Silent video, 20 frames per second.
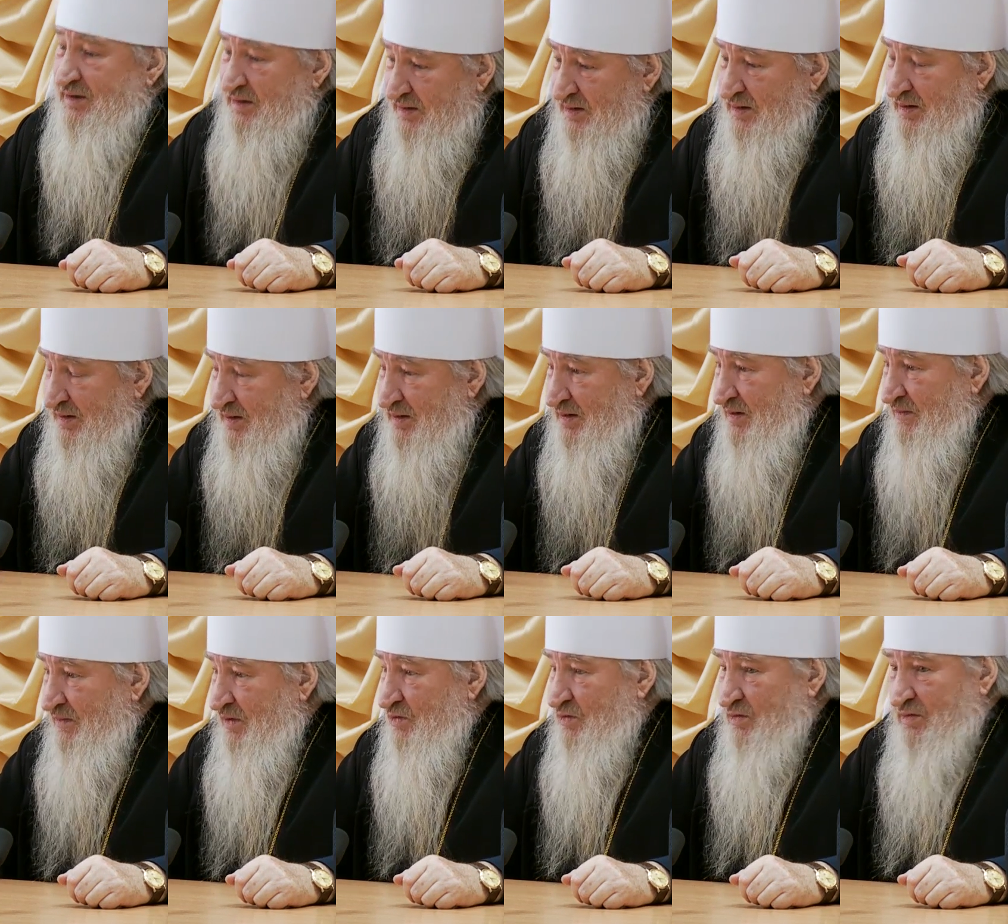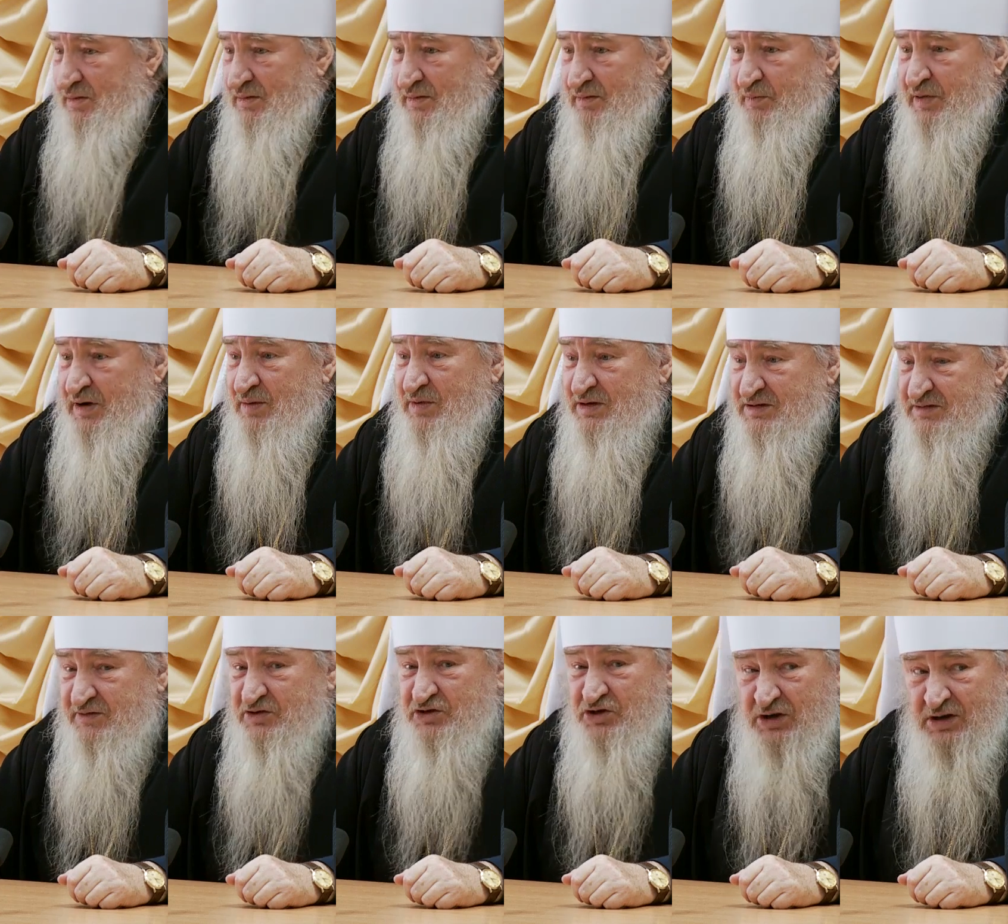не, не, не говорю. Пример
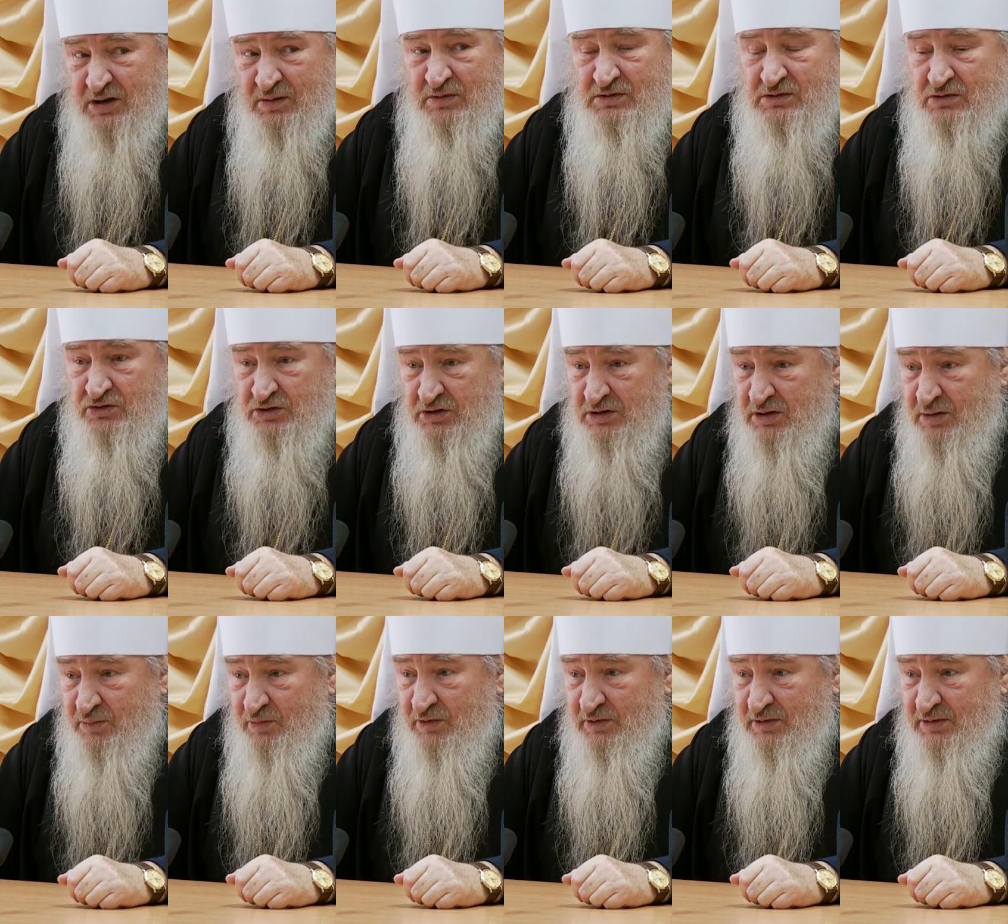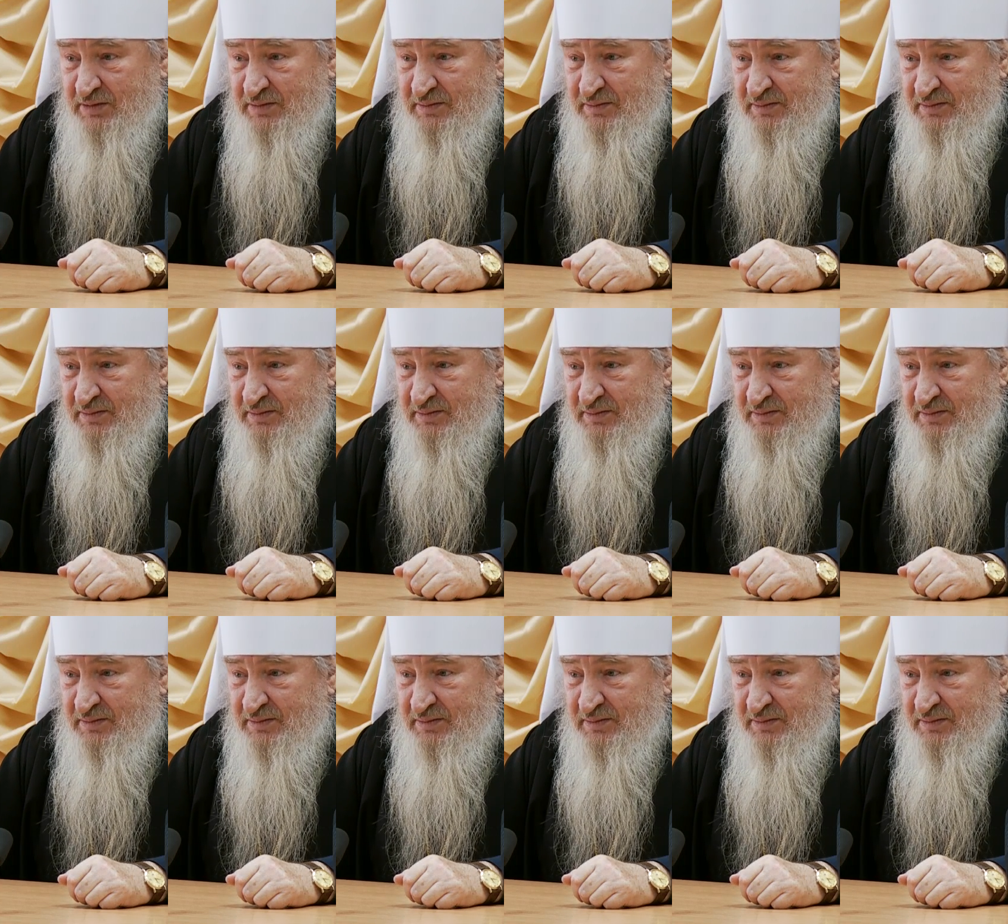священник, он служить не будет.